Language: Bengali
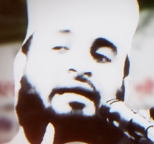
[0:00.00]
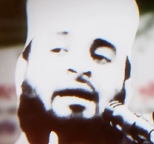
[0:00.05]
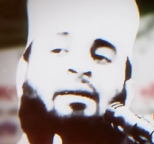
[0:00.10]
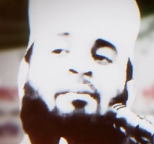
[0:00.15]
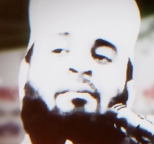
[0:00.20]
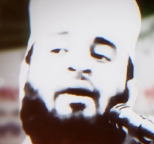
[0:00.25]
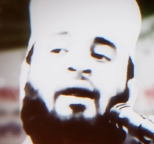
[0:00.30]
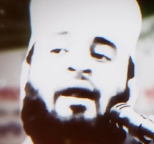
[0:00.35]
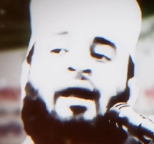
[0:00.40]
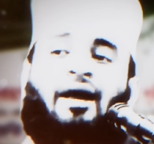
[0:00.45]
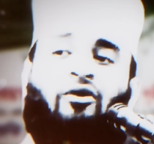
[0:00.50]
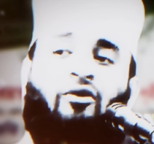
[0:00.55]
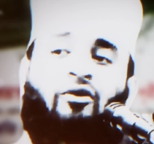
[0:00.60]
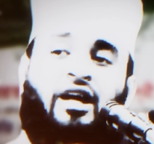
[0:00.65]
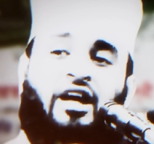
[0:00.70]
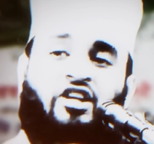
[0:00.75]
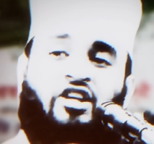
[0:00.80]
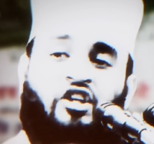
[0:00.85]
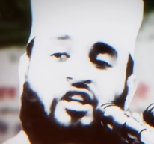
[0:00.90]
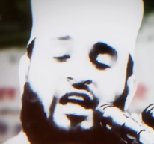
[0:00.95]
এক নম্বরে
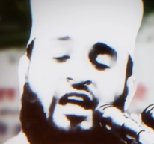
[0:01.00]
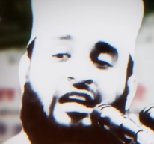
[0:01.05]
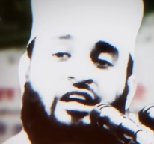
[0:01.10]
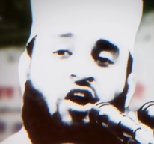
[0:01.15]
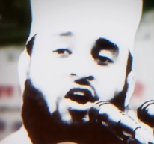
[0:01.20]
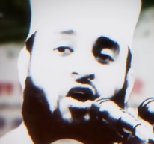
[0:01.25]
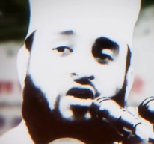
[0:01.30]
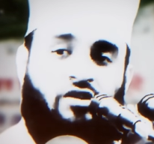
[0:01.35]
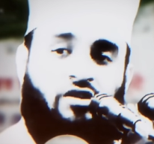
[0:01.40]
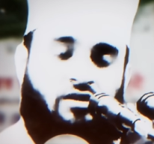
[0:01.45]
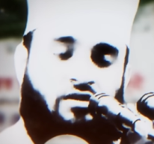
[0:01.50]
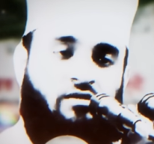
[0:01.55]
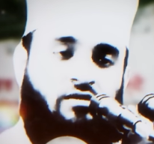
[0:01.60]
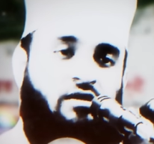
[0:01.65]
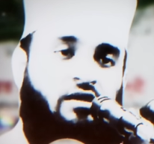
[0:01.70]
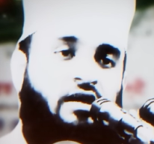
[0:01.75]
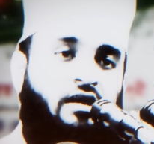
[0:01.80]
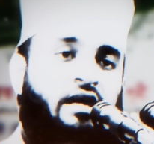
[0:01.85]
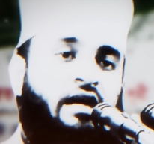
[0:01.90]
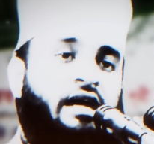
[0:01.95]
এডুকেশনাল কজ
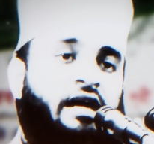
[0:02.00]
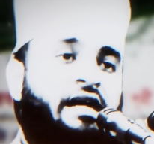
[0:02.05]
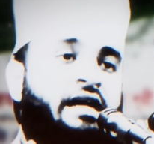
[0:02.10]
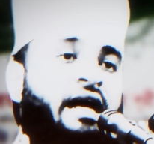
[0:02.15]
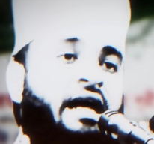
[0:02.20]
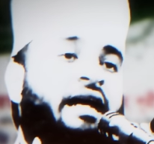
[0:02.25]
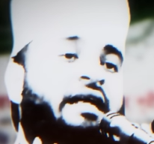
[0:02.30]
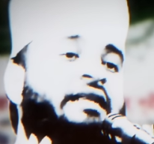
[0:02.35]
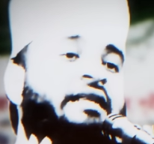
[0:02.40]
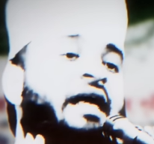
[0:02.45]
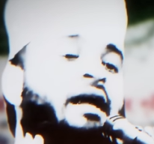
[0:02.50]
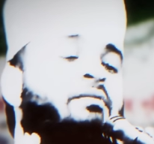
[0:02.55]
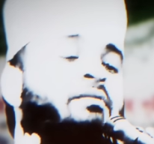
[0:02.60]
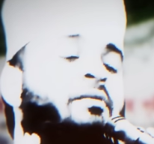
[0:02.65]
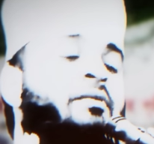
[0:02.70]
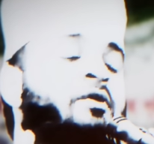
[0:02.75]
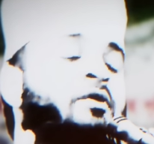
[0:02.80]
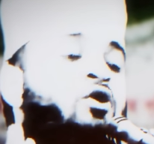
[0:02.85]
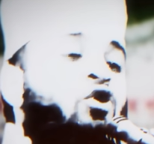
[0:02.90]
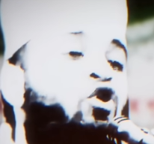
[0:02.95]

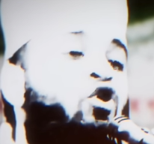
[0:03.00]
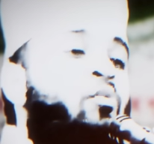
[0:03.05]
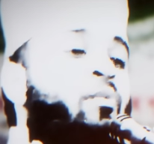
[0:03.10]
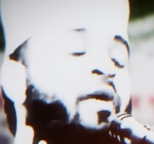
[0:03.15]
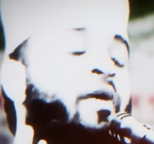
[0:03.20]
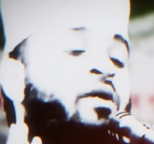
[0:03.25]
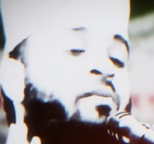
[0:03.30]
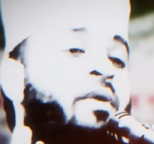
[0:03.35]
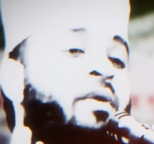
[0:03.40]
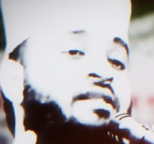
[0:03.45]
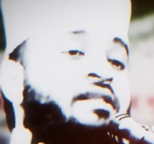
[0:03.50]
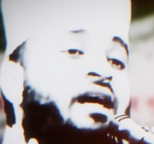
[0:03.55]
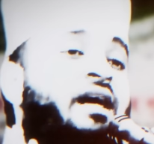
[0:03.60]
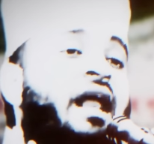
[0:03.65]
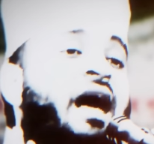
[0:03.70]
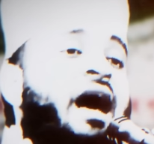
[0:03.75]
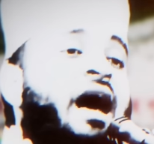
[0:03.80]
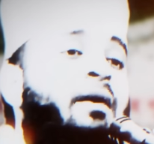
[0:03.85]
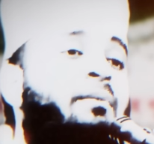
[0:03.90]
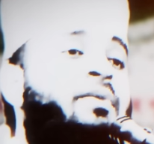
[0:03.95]
নারীদের বিভিন্ন গোপন
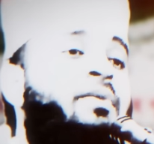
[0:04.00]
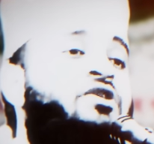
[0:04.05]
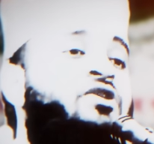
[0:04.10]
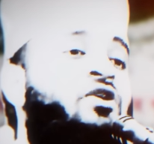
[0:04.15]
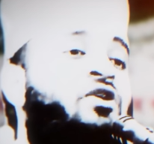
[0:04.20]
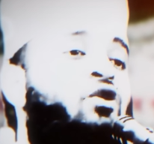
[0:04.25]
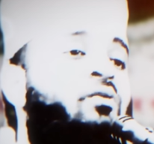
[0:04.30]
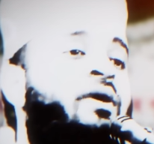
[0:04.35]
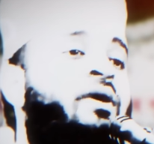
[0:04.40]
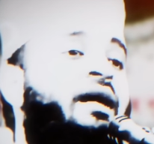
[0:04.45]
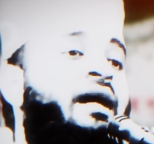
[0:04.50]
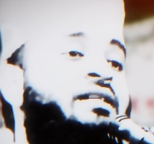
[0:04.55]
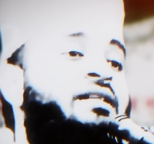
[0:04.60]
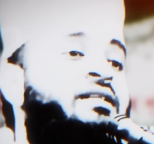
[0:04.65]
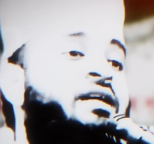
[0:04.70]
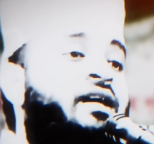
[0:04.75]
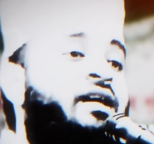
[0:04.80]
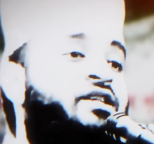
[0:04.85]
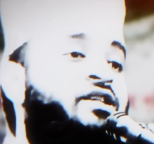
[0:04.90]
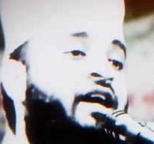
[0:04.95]
বাসালা
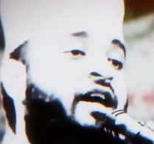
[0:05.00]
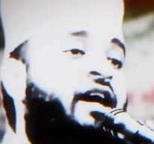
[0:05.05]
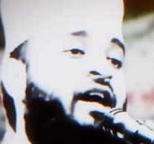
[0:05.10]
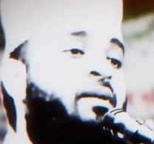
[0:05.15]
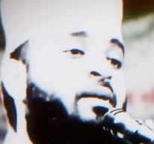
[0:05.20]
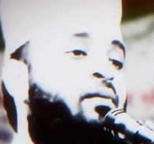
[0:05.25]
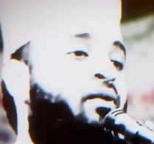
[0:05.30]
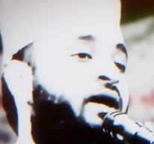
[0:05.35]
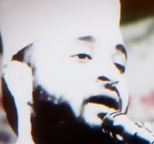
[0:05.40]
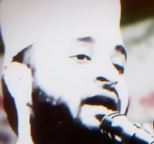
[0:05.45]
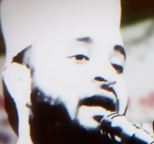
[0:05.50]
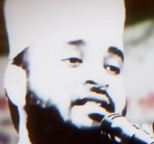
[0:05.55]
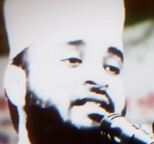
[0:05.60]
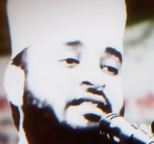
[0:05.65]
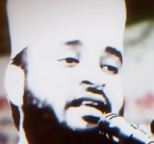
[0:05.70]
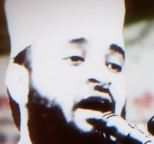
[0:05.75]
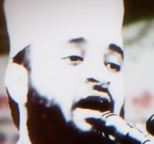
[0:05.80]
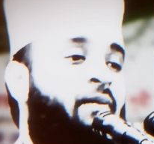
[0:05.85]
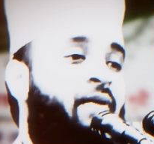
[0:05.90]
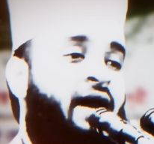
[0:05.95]
বিশ্বনবীর কাছে এসে
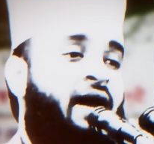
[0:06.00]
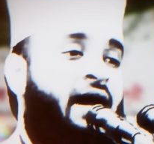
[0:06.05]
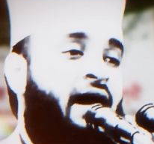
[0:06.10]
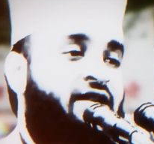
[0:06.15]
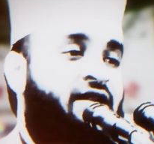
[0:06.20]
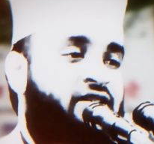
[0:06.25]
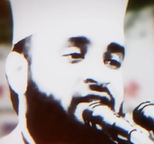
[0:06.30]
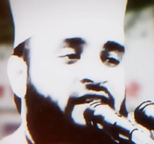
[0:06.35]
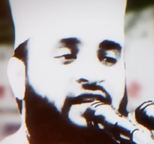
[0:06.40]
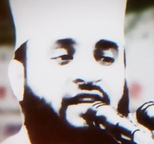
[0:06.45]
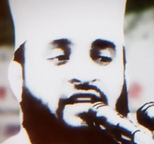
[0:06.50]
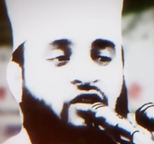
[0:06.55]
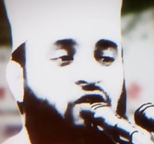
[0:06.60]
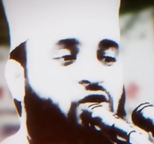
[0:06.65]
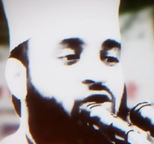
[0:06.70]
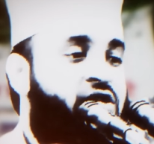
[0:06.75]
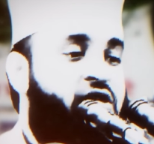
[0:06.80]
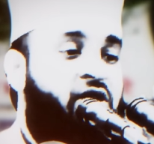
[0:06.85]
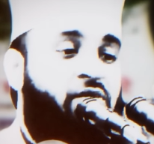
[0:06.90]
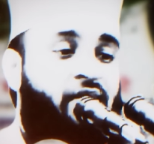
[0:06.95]
মহিলা সাহাবারা
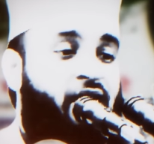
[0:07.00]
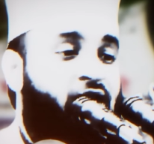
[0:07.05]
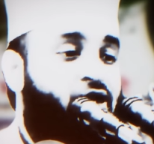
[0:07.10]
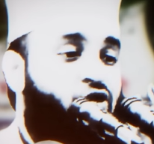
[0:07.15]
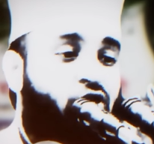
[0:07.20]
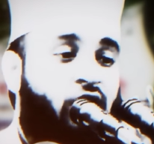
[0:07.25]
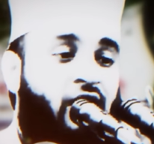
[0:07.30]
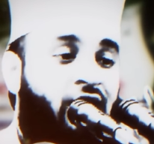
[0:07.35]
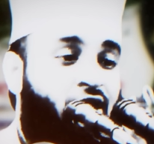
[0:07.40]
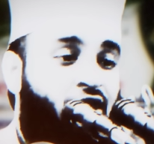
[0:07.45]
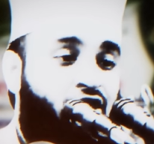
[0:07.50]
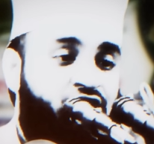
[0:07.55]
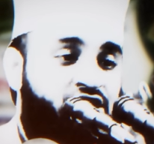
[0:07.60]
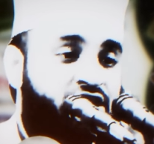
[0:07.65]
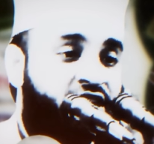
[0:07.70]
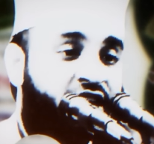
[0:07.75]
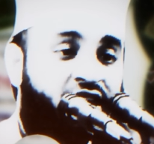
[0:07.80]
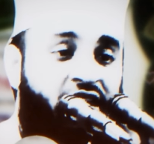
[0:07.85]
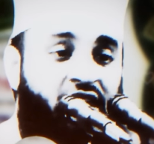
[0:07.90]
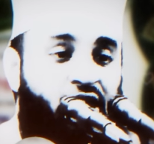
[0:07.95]
জিজ্ঞেস করতে পারতো না
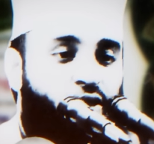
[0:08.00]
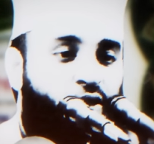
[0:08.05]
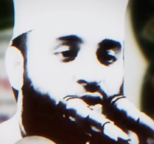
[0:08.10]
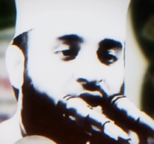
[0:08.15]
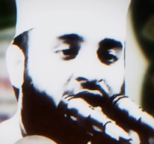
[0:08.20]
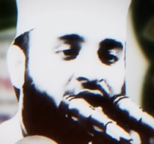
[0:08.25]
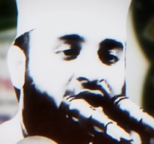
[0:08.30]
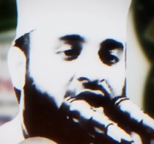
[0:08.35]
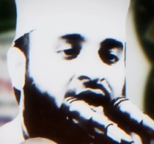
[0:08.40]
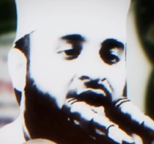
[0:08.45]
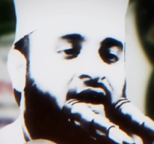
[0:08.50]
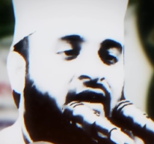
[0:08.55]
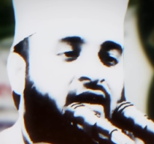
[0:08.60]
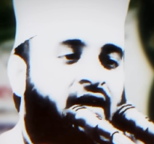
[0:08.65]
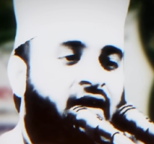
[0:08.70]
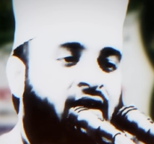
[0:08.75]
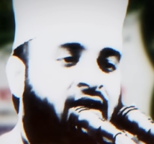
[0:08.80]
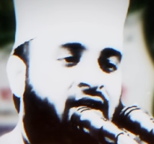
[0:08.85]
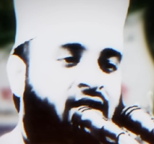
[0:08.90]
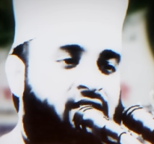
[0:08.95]
লজ্জার কারণে
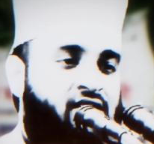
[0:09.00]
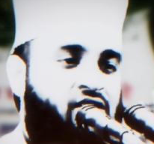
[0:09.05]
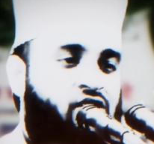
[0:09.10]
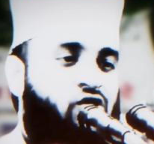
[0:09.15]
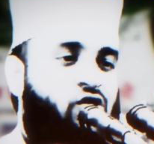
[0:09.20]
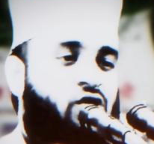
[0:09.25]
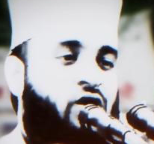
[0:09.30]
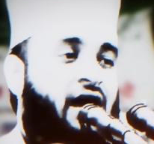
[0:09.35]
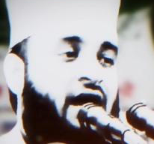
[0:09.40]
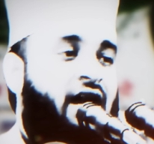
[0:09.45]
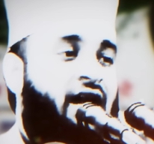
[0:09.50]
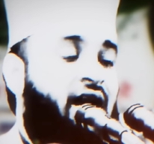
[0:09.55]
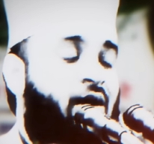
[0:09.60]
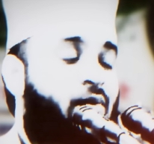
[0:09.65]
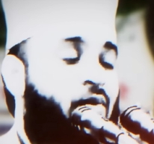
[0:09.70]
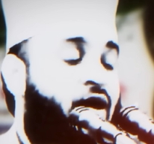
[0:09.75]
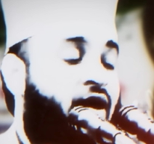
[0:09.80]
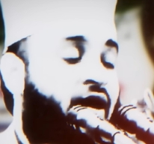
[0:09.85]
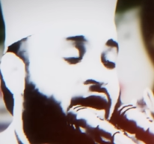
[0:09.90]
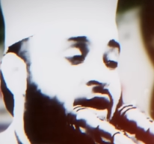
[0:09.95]
এজন্য
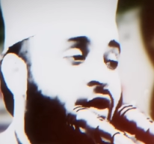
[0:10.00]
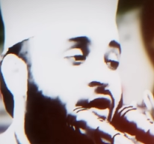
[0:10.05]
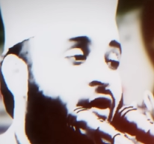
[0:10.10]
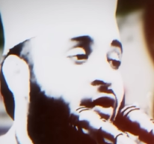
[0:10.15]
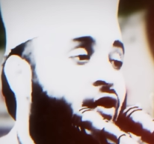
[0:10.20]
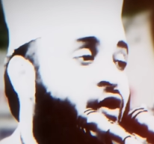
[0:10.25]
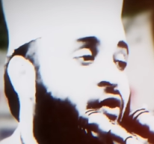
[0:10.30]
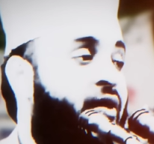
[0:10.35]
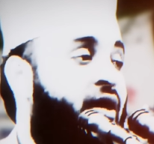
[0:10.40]
আল্লাহ বললেন